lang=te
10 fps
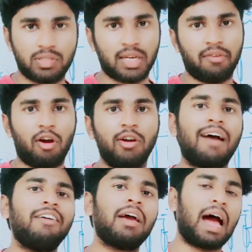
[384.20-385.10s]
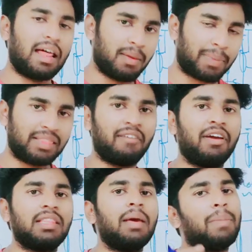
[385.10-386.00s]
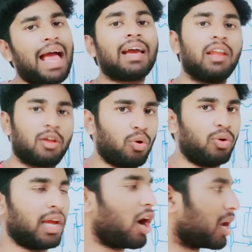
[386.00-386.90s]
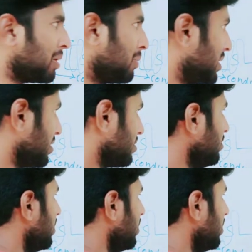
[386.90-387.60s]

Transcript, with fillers: చిన్నవి కాబట్టి అవే అదే పెద్దవి అయితే బ్లాక్ కలర్లో ఉంటాయి కార్బన్ బ్రషెస్